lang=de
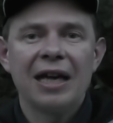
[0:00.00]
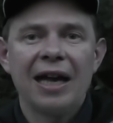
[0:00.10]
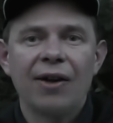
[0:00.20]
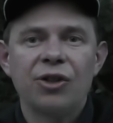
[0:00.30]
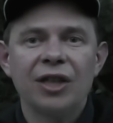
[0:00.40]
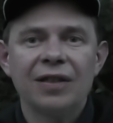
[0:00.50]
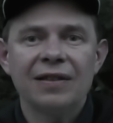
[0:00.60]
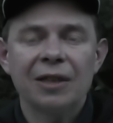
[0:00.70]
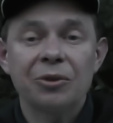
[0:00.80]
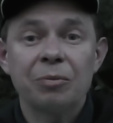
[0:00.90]
entschieden
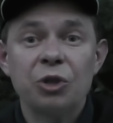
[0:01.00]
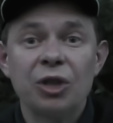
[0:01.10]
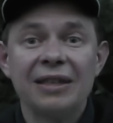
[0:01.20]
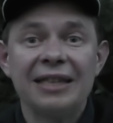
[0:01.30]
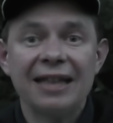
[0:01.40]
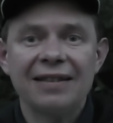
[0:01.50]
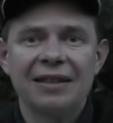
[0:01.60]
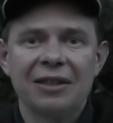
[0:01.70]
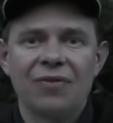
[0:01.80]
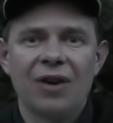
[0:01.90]
sind. Und es besteht jetzt die
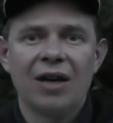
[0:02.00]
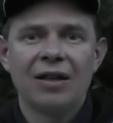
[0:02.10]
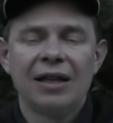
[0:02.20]
Gefahr,